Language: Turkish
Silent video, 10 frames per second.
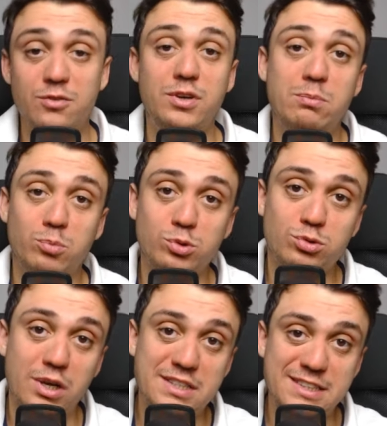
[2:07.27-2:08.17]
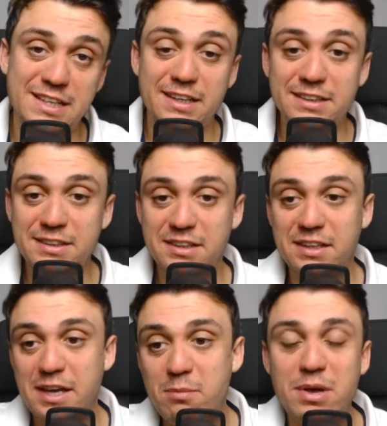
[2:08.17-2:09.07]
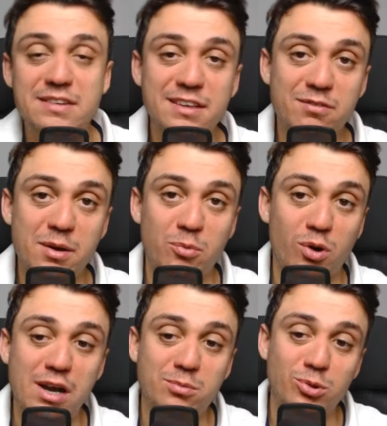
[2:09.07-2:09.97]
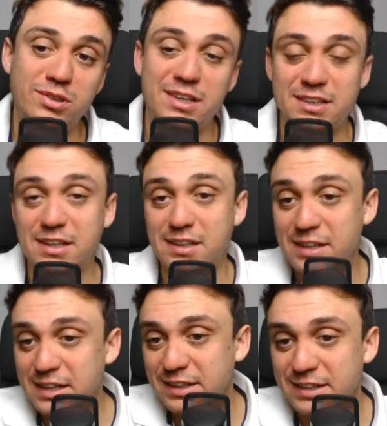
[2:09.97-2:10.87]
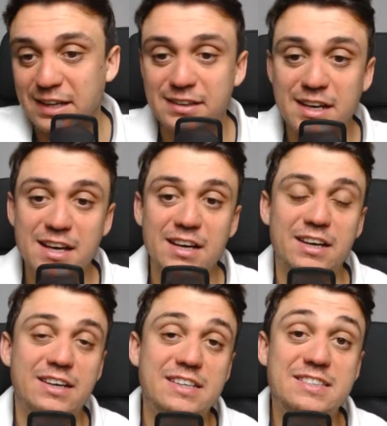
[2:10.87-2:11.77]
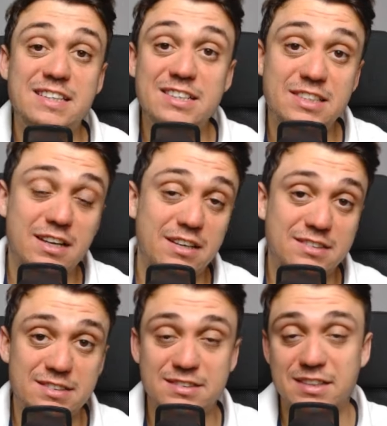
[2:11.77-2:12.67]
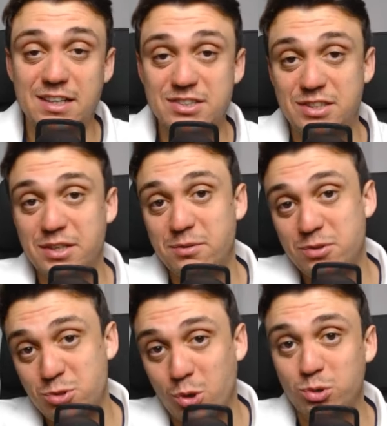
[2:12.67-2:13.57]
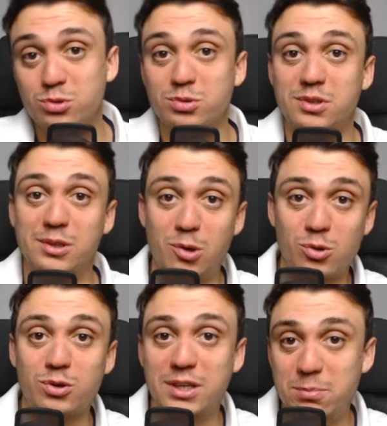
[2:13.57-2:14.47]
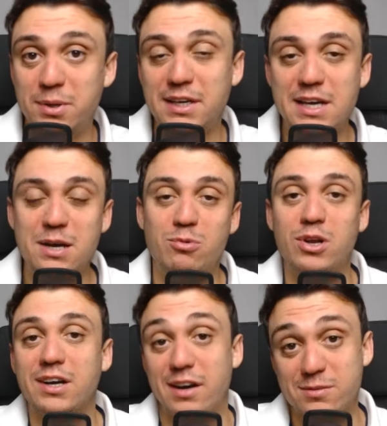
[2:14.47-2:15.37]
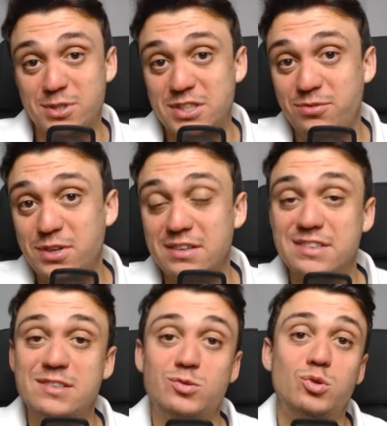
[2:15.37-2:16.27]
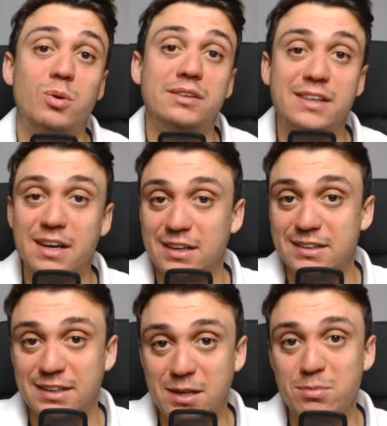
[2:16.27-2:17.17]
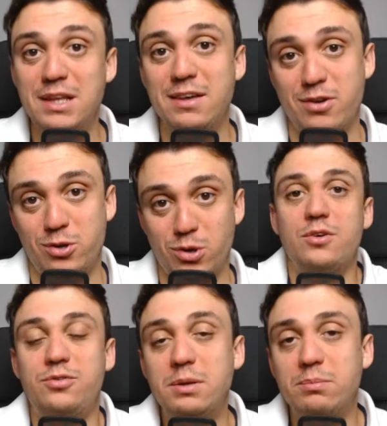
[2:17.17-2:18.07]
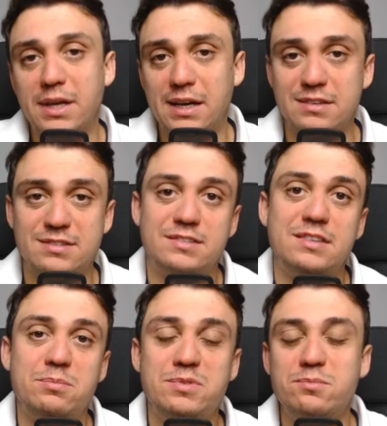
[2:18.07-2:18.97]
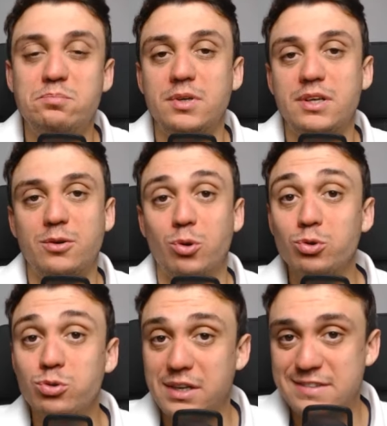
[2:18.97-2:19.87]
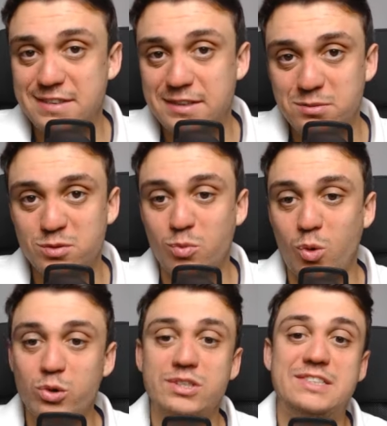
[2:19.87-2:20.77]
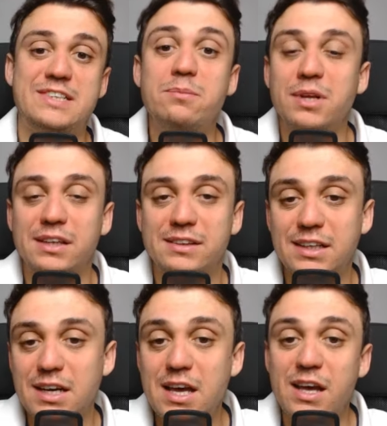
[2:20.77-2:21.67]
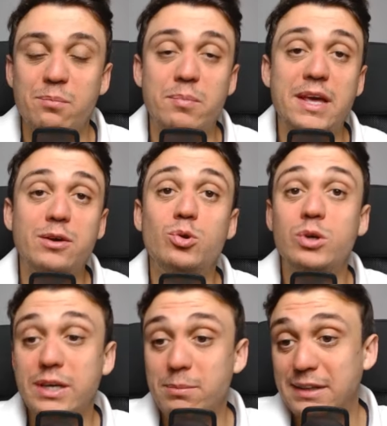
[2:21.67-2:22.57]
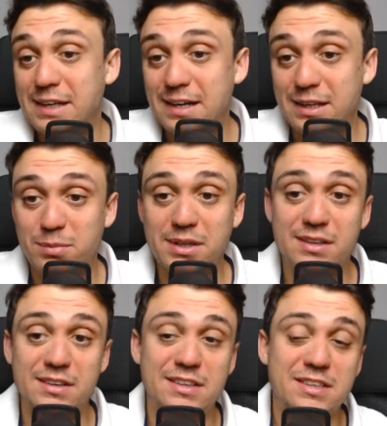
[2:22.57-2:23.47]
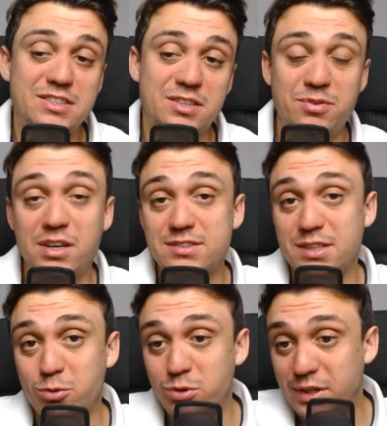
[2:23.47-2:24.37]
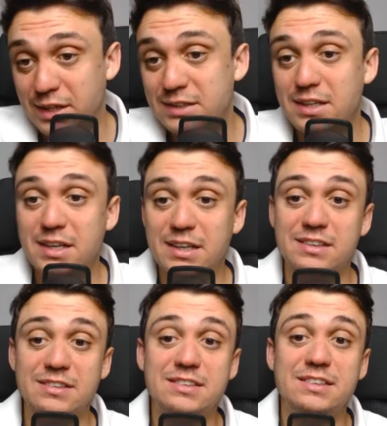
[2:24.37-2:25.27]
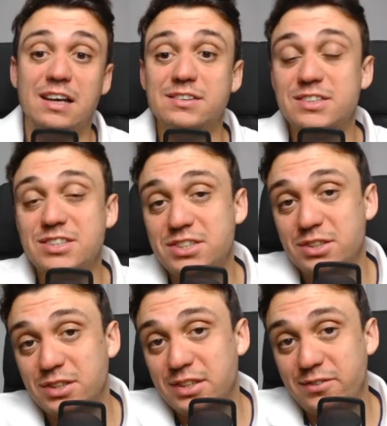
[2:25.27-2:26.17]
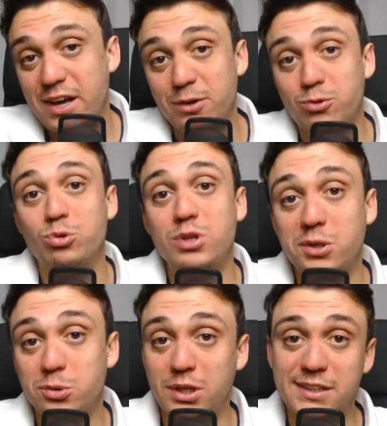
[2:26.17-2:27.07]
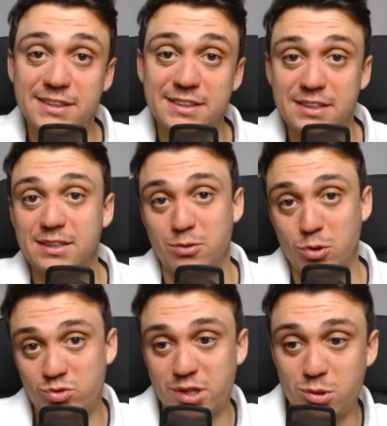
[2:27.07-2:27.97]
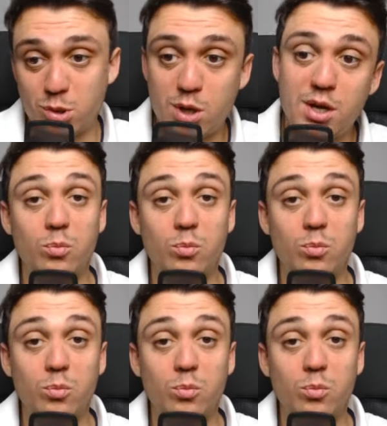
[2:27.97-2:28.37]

Film bu süreçlerin e, hem etik ve moral boyutlarına da değinirken e, izleyicilere aslında işte short, e, long gibi böyle karmaşık finans enstrümanları hakkında da bilgi veriyor. Filmde aslında bizim konut kredisi dediğimiz mortgage teminatlı menkul kıymetler gibi işte finansal ürünlerin nasıl yanlış veya kötüye kullanıldığını gösteriyor.